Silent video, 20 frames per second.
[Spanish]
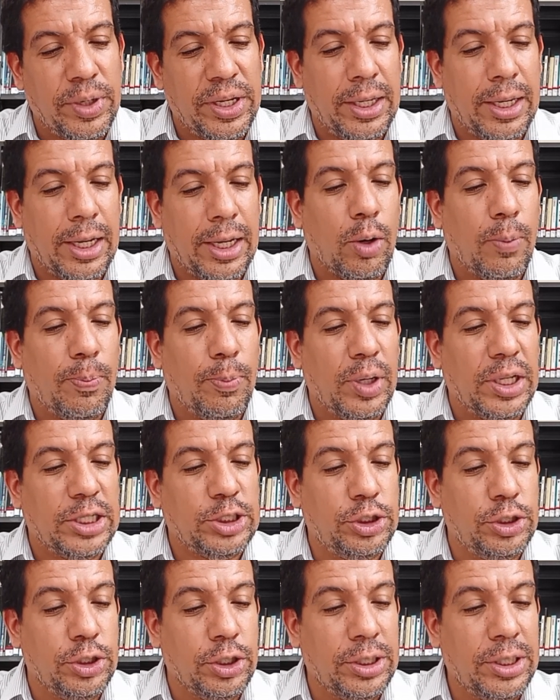de la
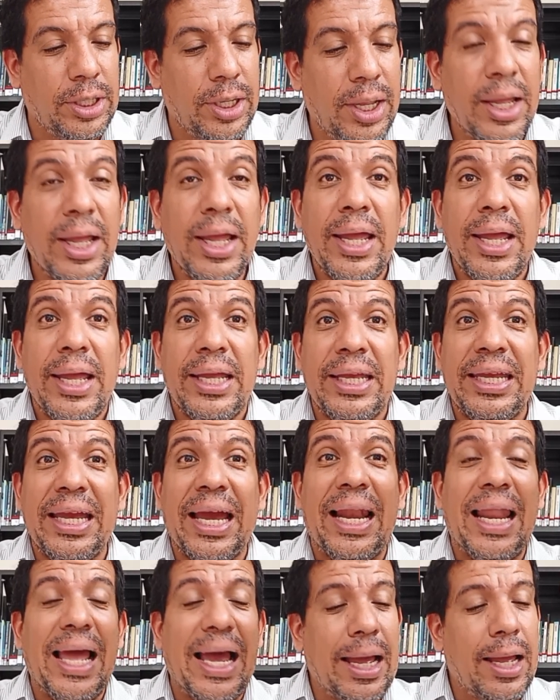copulación. Y
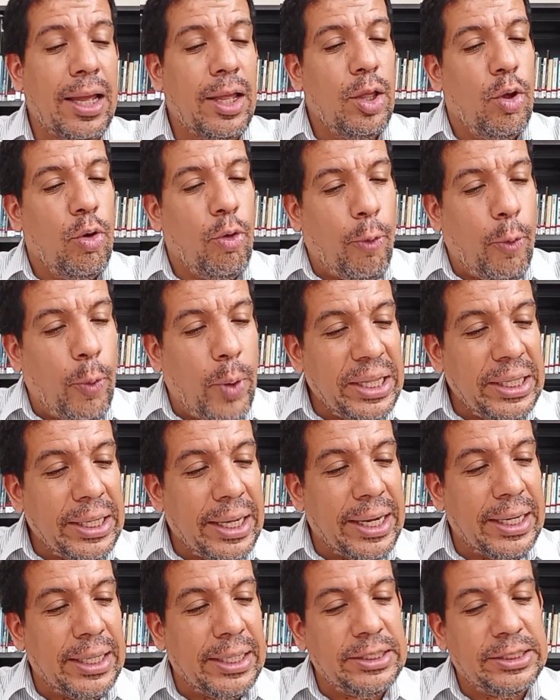Alá, cuán
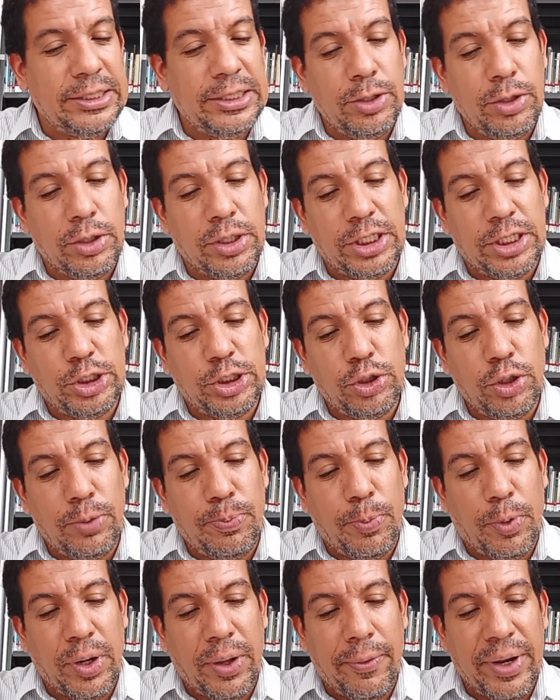agradecido te estoy
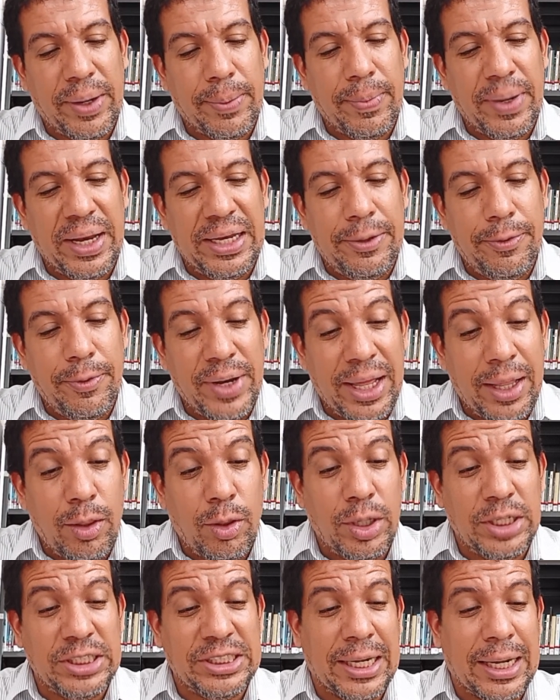por haberme librado
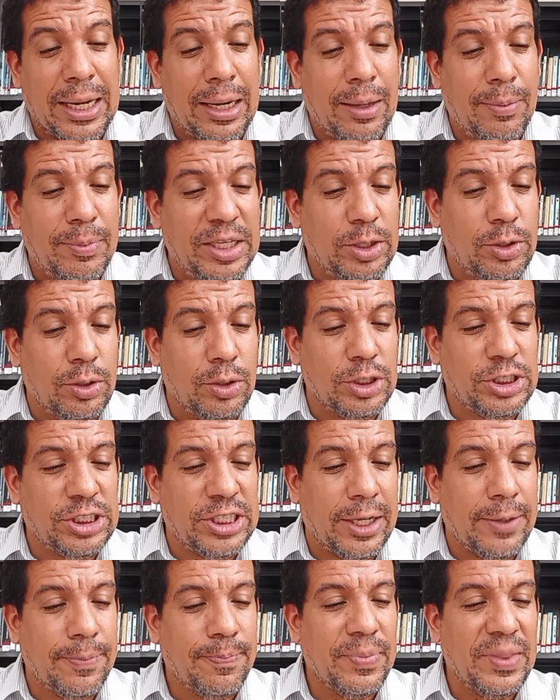de esa
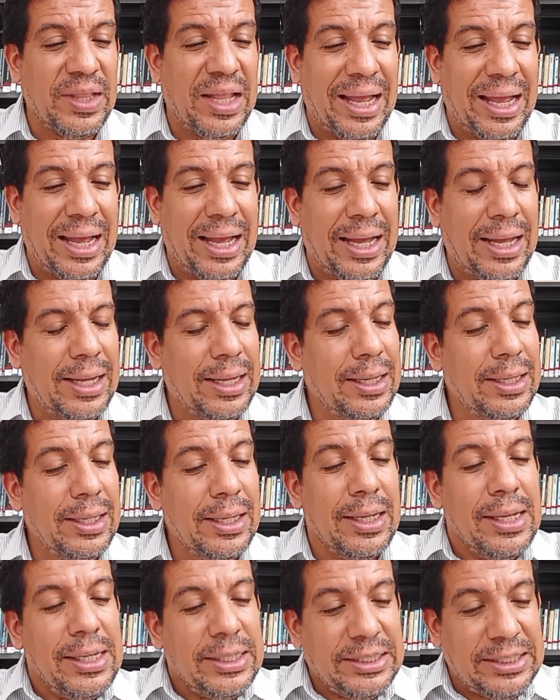calamitosa. Ah,
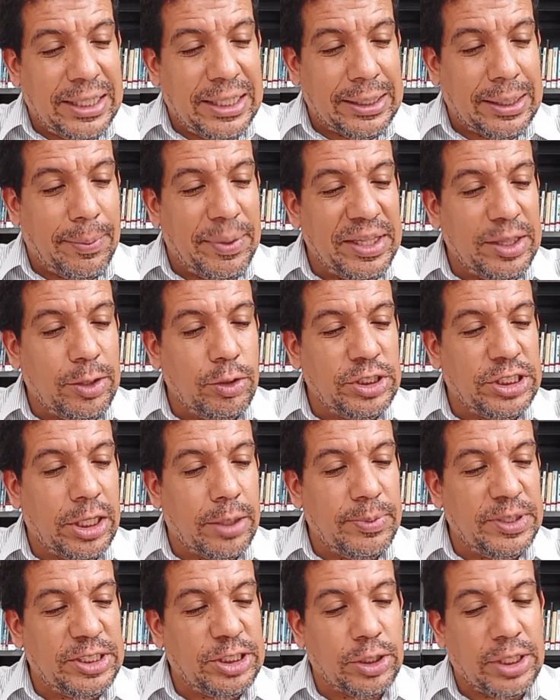Ciertamente un
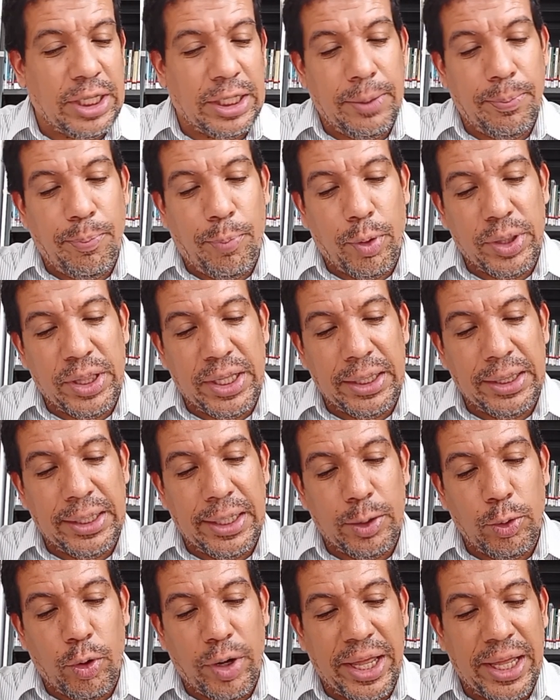servicio tan importante
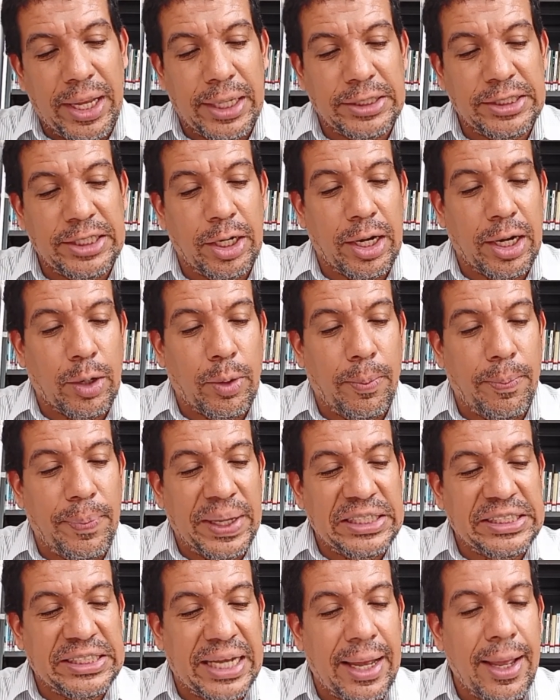no quedará sin
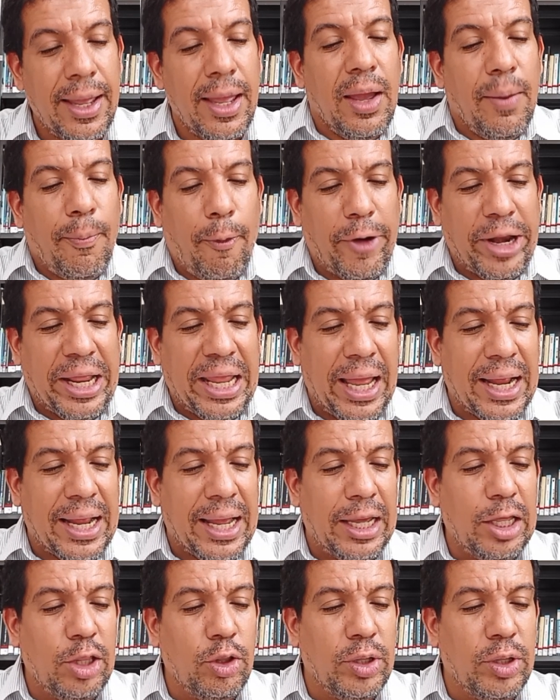recompensa porque ha
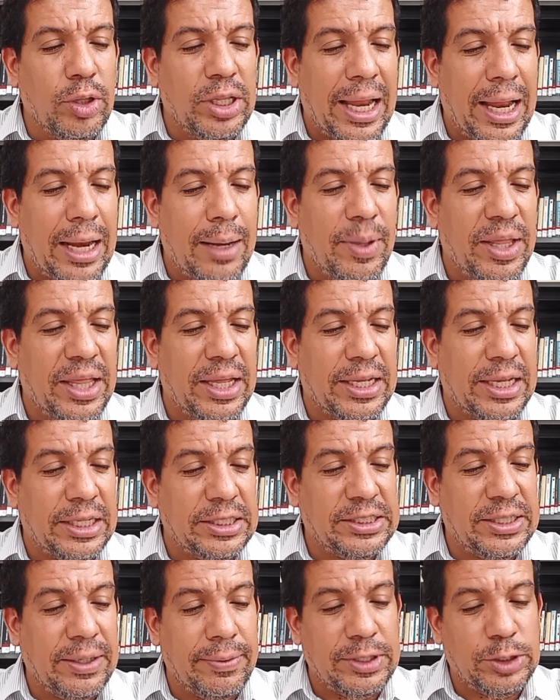caído en el alma de quien
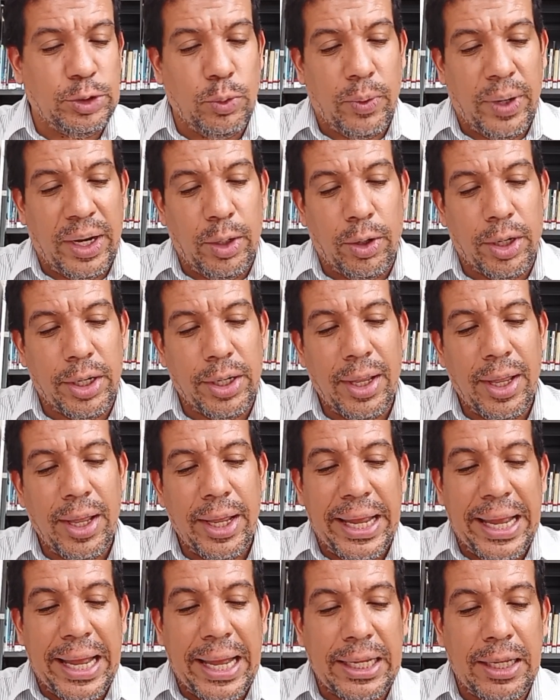sabe su valor.
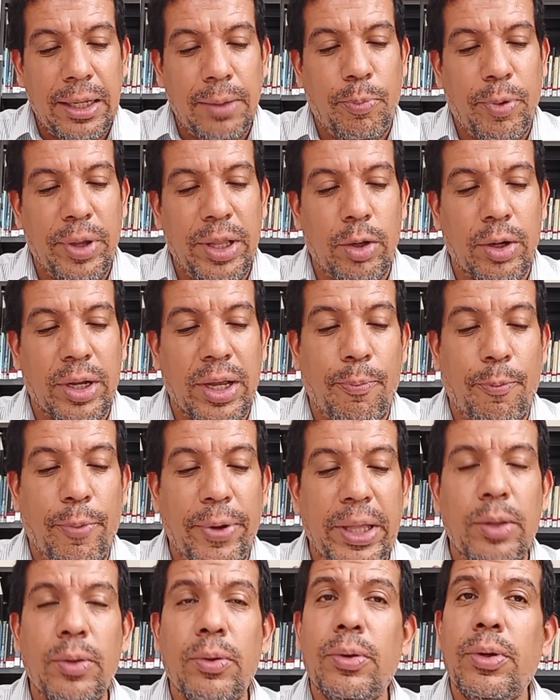He aquí pues lo que
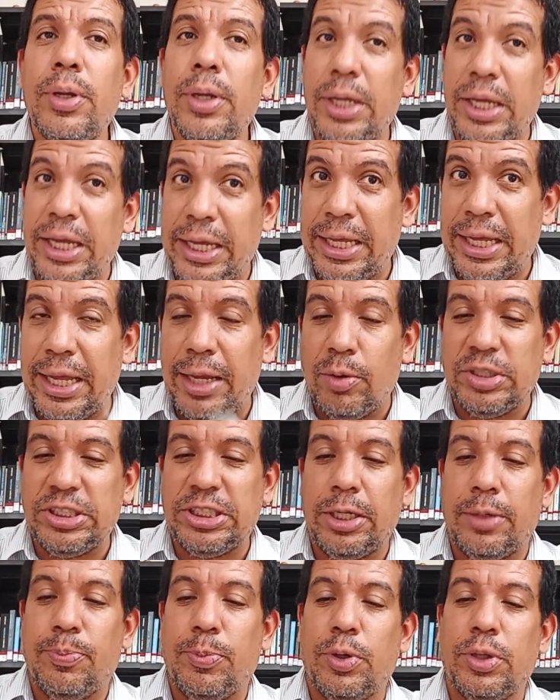puedo y quiero
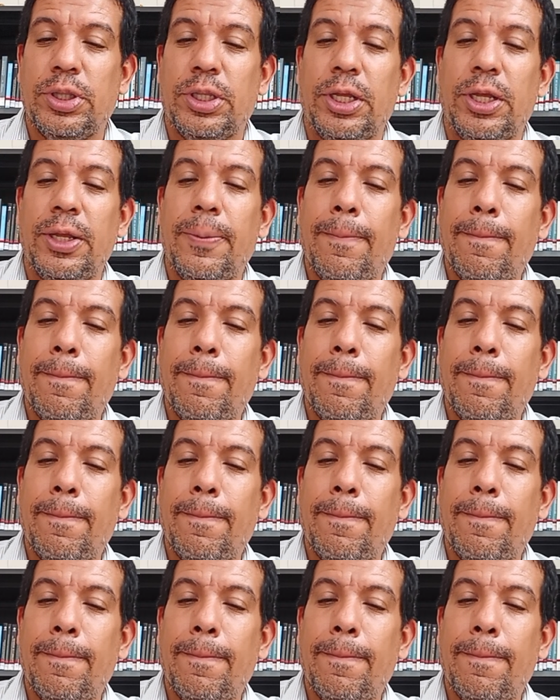hacer por ti